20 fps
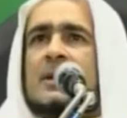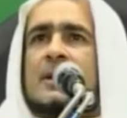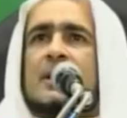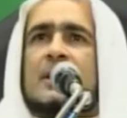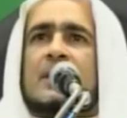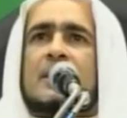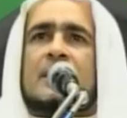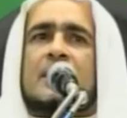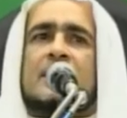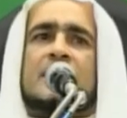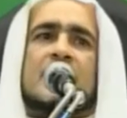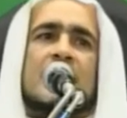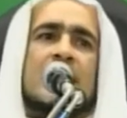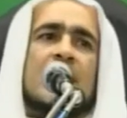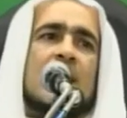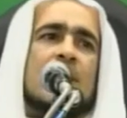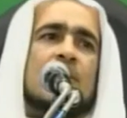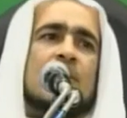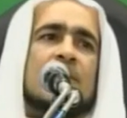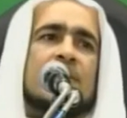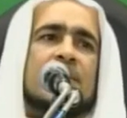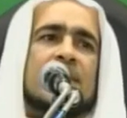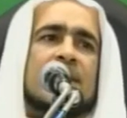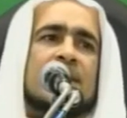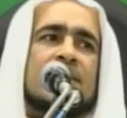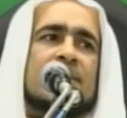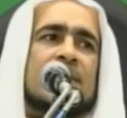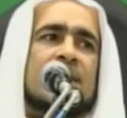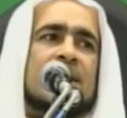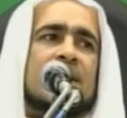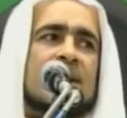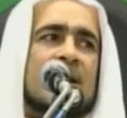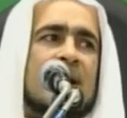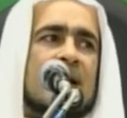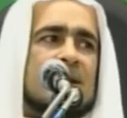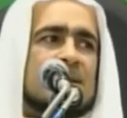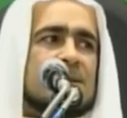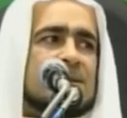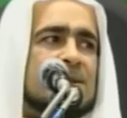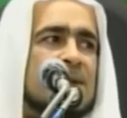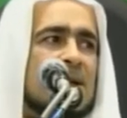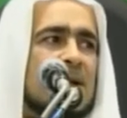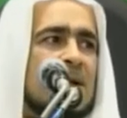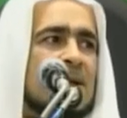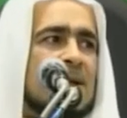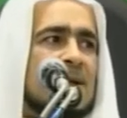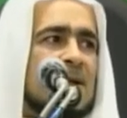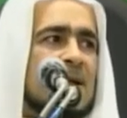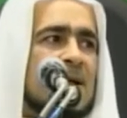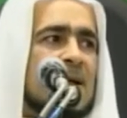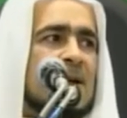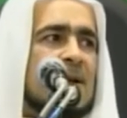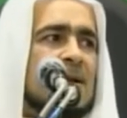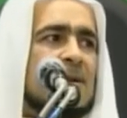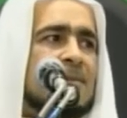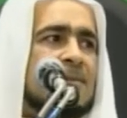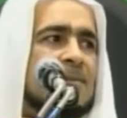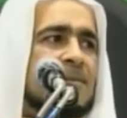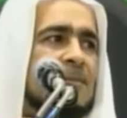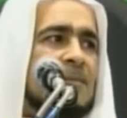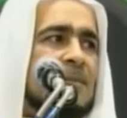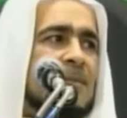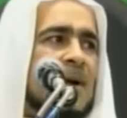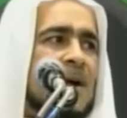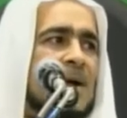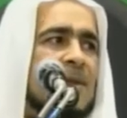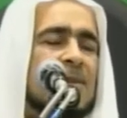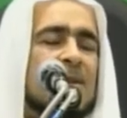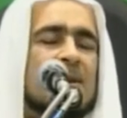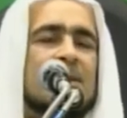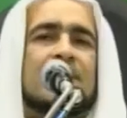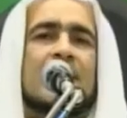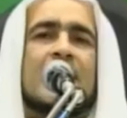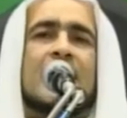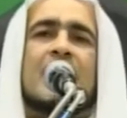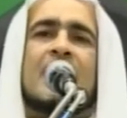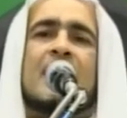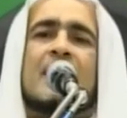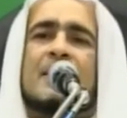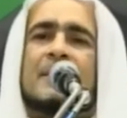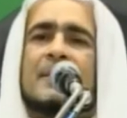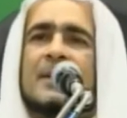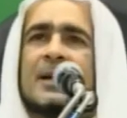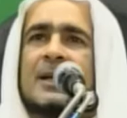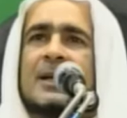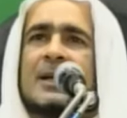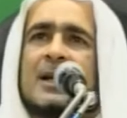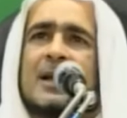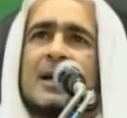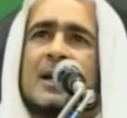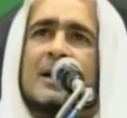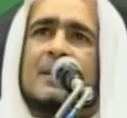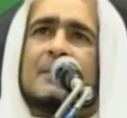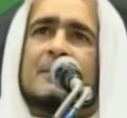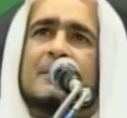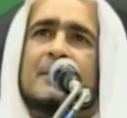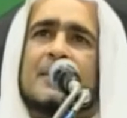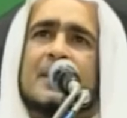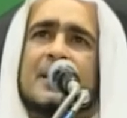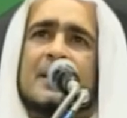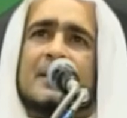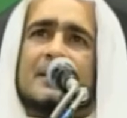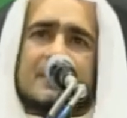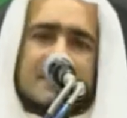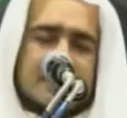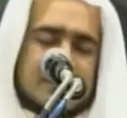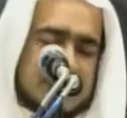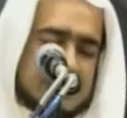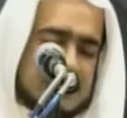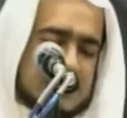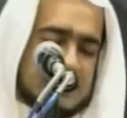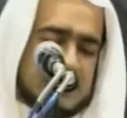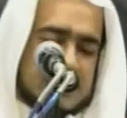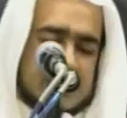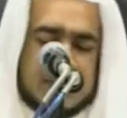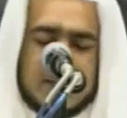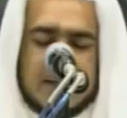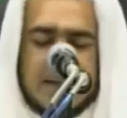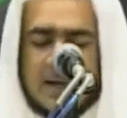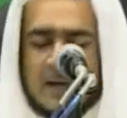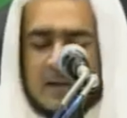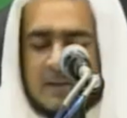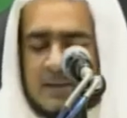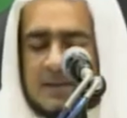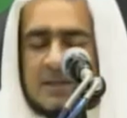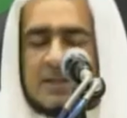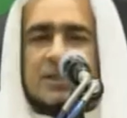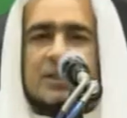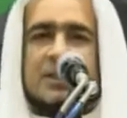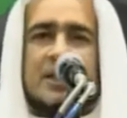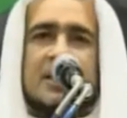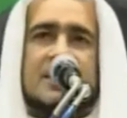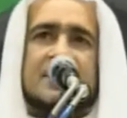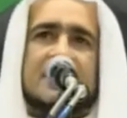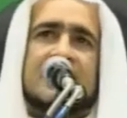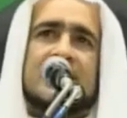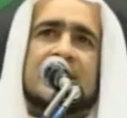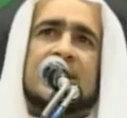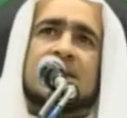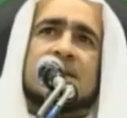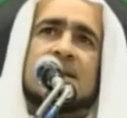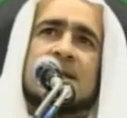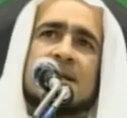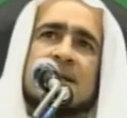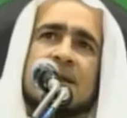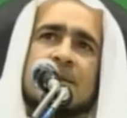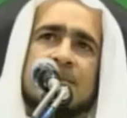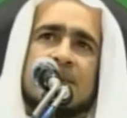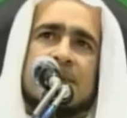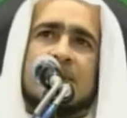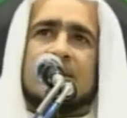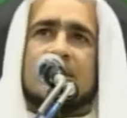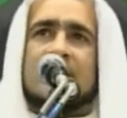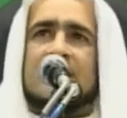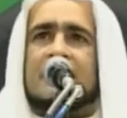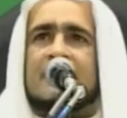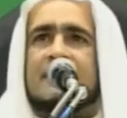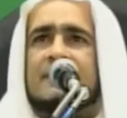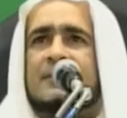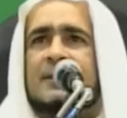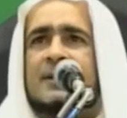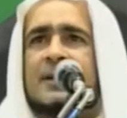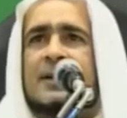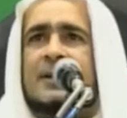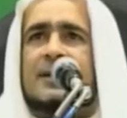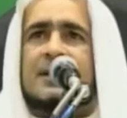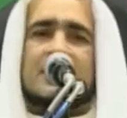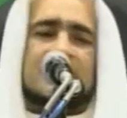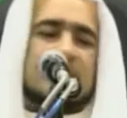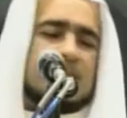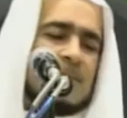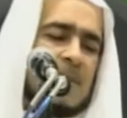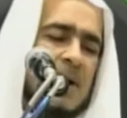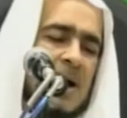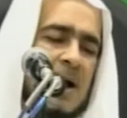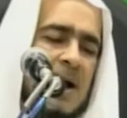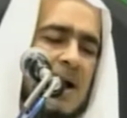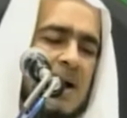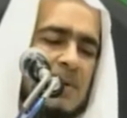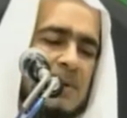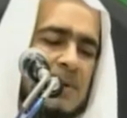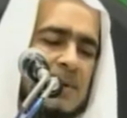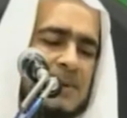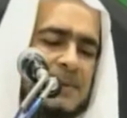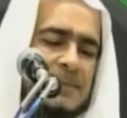نتناول باذن الله ان شاء الله بعض الملامح الهامه لهذه الشخصيه الكبيره في عده محاور